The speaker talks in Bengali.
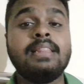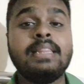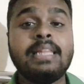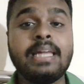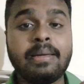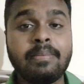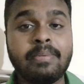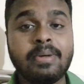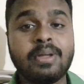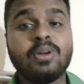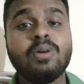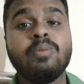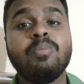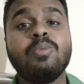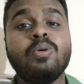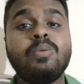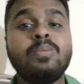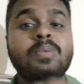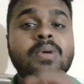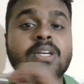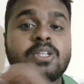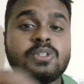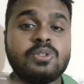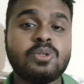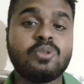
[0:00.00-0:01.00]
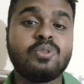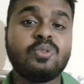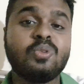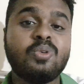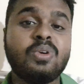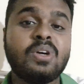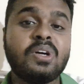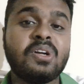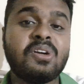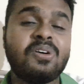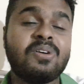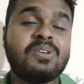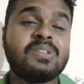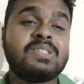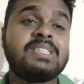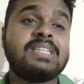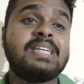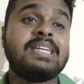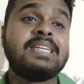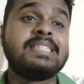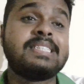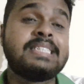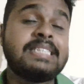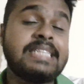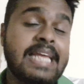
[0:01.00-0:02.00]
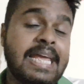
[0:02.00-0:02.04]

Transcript: দেবেরও বোমকেশ ও দুর্গের রহস্যের